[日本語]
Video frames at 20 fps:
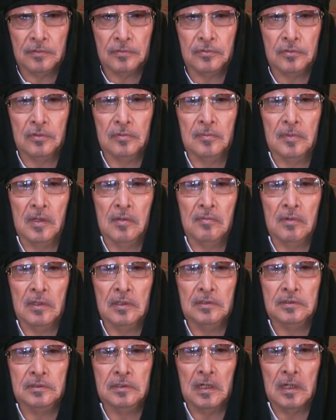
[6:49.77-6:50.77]
その前は
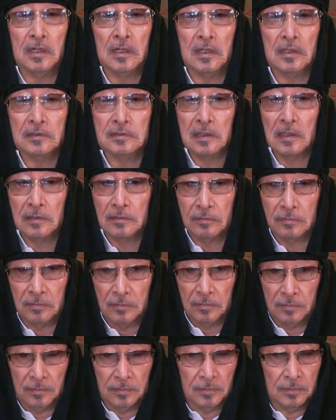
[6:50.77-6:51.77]
石原さんと、
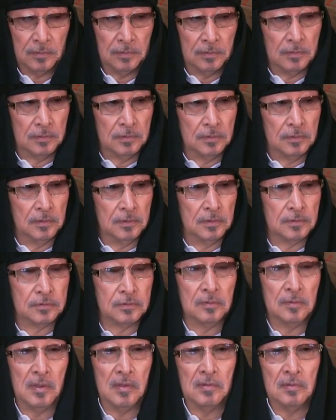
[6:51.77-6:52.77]
はい、
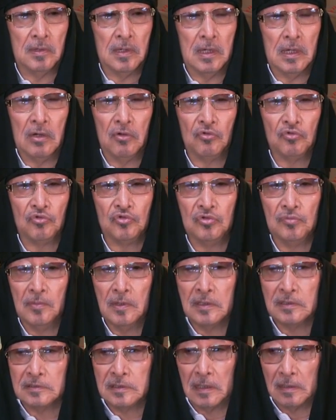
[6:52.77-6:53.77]
その前は青
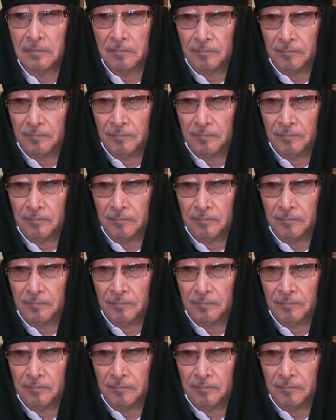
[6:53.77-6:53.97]
島さん、は